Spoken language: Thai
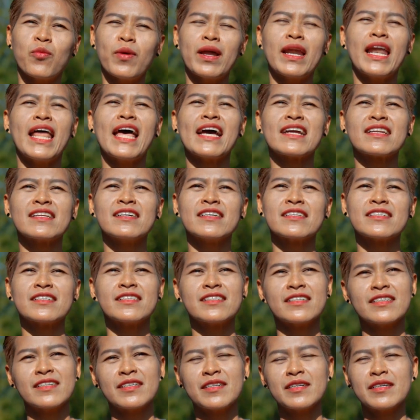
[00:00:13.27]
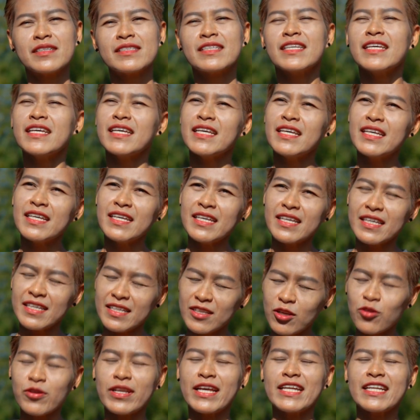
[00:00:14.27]
วันแรกเลยคือที่
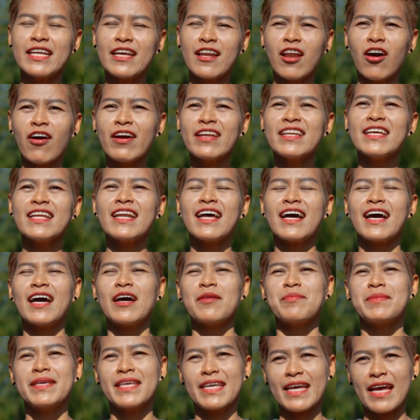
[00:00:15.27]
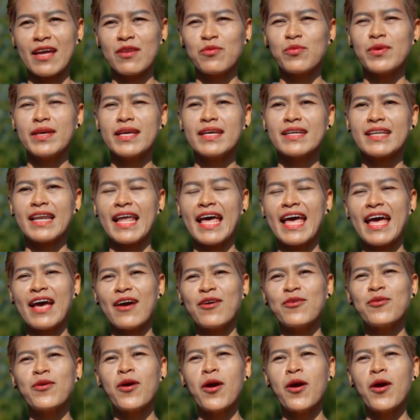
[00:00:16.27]
โรงเรียนในร้อยเนี่ยแหละค่ะมีงานวิ่งแล้ว